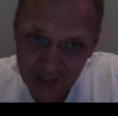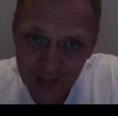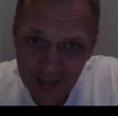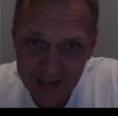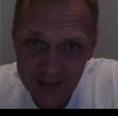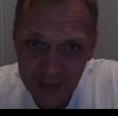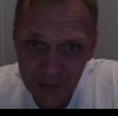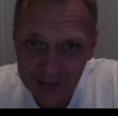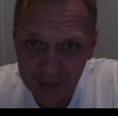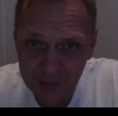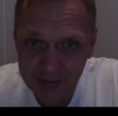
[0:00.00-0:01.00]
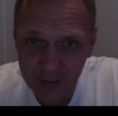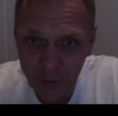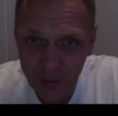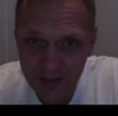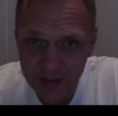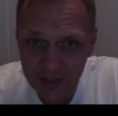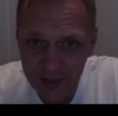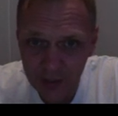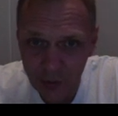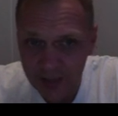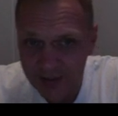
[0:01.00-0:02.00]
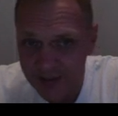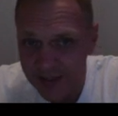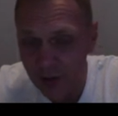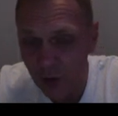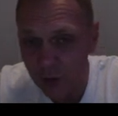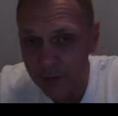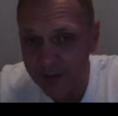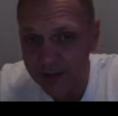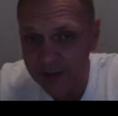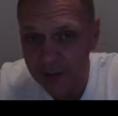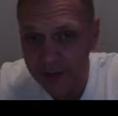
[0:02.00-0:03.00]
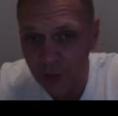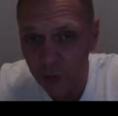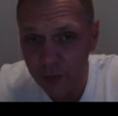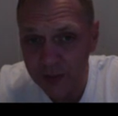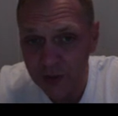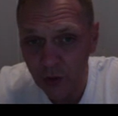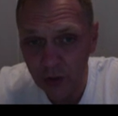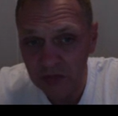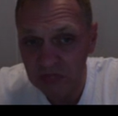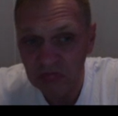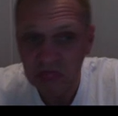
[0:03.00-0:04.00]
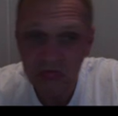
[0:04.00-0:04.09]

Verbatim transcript: aquí hablan también de Grayscale. Grayscale, obviamente también un Bitcoin,